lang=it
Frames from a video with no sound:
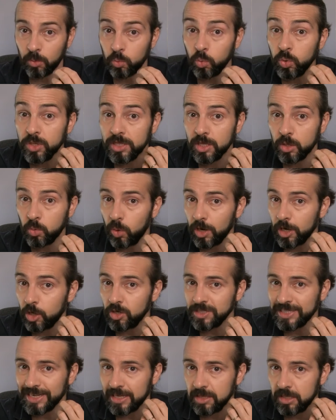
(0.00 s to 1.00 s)
quindi
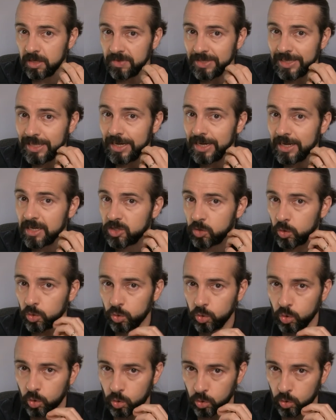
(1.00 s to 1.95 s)
qualcosa che devi tenere sotto